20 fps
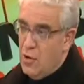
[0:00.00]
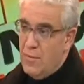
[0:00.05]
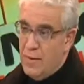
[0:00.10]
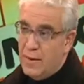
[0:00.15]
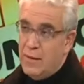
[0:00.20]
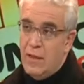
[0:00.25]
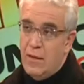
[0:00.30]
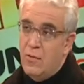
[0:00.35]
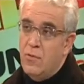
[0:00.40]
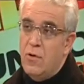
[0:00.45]
va a
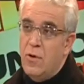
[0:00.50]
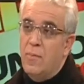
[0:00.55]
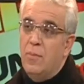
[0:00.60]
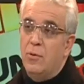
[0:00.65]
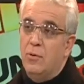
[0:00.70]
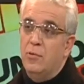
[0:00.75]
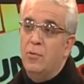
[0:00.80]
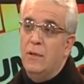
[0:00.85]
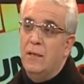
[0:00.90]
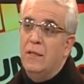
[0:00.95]
convertir en una
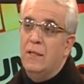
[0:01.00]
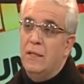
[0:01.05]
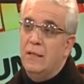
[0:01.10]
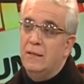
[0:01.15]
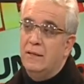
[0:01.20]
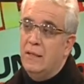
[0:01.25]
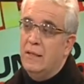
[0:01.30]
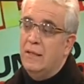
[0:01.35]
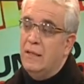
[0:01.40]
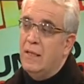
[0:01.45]
oportunidad
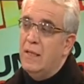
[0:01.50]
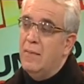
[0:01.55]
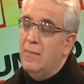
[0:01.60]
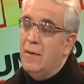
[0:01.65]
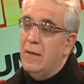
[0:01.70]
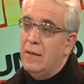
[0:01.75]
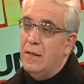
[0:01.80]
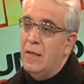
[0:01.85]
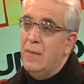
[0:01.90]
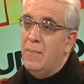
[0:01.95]
interesante de
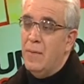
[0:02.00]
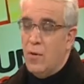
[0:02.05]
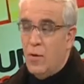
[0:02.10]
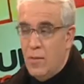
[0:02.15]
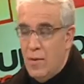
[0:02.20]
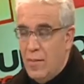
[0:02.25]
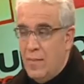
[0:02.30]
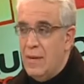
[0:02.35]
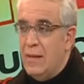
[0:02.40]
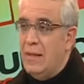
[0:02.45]
invertir,
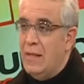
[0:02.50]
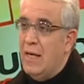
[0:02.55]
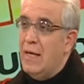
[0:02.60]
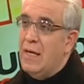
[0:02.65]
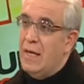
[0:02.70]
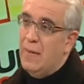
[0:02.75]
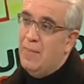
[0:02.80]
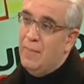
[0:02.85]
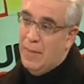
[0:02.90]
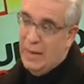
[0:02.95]
pero obviamente
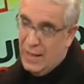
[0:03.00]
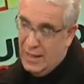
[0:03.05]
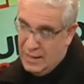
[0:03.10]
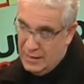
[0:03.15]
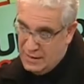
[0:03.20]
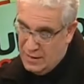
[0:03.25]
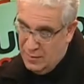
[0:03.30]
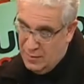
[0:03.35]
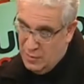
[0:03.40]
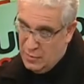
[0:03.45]
hay que esperar
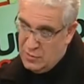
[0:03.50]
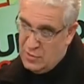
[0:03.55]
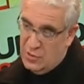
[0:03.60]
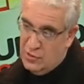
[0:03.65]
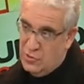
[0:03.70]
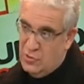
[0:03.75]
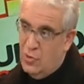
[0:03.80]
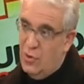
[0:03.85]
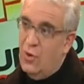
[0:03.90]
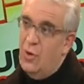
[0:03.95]
este
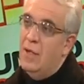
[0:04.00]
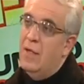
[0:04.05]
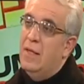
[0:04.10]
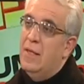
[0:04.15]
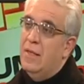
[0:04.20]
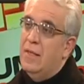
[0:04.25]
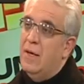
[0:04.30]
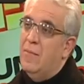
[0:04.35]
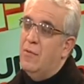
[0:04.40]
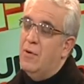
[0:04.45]
proceso,
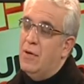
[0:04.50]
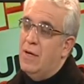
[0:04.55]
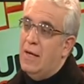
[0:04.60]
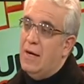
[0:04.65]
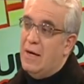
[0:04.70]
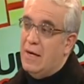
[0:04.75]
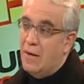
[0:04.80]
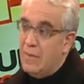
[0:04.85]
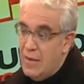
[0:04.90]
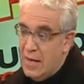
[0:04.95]
digamos,
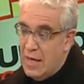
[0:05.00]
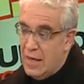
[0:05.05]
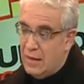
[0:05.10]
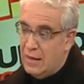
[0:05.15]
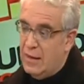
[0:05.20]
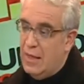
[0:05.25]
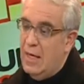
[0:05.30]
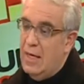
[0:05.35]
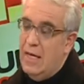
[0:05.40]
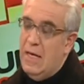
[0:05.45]
que
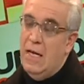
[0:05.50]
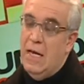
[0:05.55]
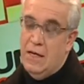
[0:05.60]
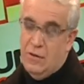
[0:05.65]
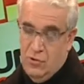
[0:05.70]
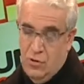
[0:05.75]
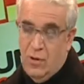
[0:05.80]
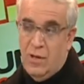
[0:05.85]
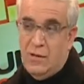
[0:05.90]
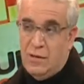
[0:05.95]
revierta y
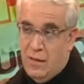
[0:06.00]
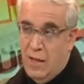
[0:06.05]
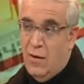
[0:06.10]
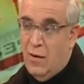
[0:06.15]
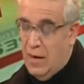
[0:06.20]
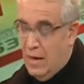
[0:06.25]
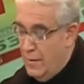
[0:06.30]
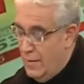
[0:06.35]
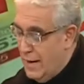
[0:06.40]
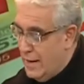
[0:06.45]
la acción ha
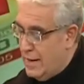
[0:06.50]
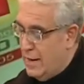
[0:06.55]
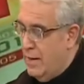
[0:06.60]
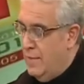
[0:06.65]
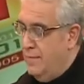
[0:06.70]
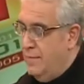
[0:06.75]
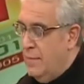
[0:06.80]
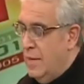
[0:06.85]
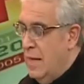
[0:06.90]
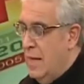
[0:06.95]
estado a la
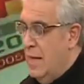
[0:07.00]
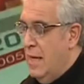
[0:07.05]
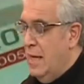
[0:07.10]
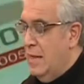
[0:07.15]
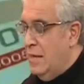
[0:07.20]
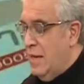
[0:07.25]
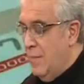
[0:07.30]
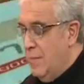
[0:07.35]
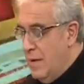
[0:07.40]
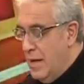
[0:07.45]
baja.
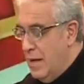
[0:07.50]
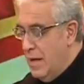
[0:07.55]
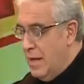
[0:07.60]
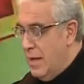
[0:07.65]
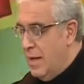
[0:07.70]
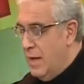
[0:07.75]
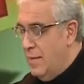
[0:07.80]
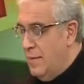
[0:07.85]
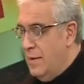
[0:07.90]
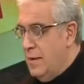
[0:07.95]
También
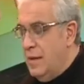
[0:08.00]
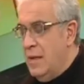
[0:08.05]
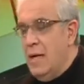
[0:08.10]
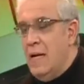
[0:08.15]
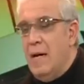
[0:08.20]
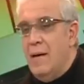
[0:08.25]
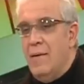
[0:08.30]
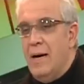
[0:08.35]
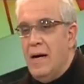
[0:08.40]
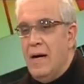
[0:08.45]
ligeramente
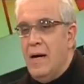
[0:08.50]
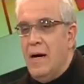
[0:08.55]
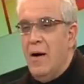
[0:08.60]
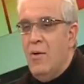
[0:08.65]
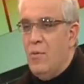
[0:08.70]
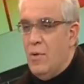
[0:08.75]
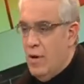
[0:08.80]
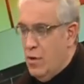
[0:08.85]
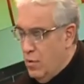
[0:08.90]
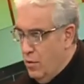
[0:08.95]
a la baja,
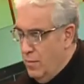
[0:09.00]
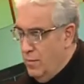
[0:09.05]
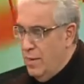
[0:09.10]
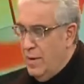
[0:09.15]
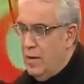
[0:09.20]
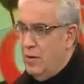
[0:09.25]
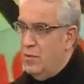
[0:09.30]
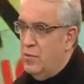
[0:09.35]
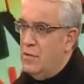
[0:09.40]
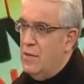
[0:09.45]
aunque con
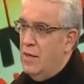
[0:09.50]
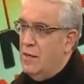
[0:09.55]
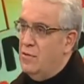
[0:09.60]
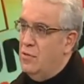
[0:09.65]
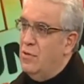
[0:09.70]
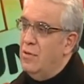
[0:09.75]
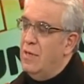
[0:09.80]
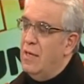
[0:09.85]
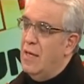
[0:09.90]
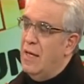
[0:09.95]
picos, la
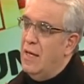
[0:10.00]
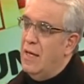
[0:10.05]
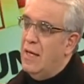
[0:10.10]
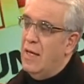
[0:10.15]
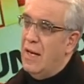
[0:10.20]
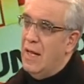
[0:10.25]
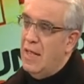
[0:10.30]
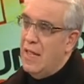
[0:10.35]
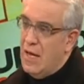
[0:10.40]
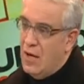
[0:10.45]
acción de
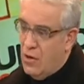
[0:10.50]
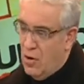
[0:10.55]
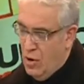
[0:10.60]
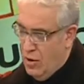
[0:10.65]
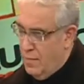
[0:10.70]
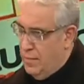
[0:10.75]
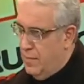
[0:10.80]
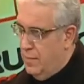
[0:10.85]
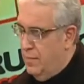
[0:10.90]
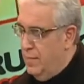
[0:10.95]

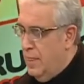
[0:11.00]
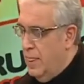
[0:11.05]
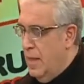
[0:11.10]
Credicorp.